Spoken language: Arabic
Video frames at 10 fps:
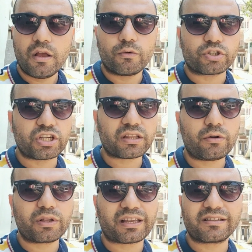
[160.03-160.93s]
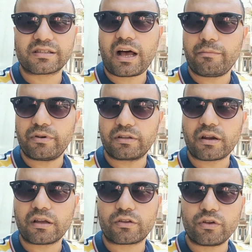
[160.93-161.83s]
والشيخ دوت كان صعب
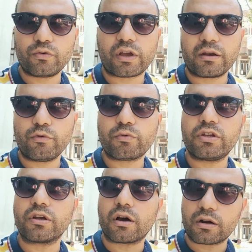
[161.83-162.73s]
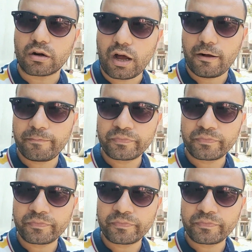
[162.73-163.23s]
لدرجه انه كان ممكن يكره